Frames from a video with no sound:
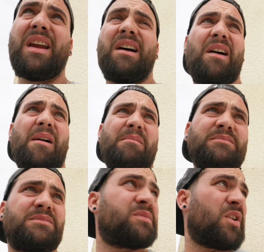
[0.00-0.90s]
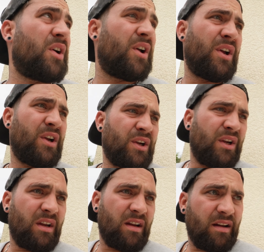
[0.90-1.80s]
Ähm,
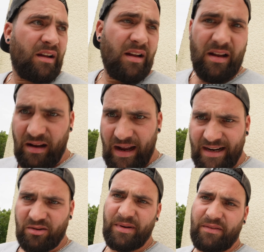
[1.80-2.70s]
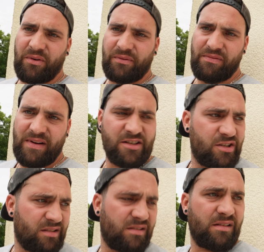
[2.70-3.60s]
1 Kubik für auf die
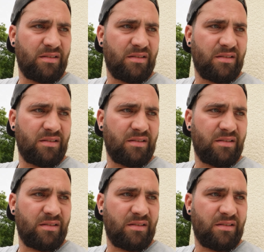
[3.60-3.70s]
Fläche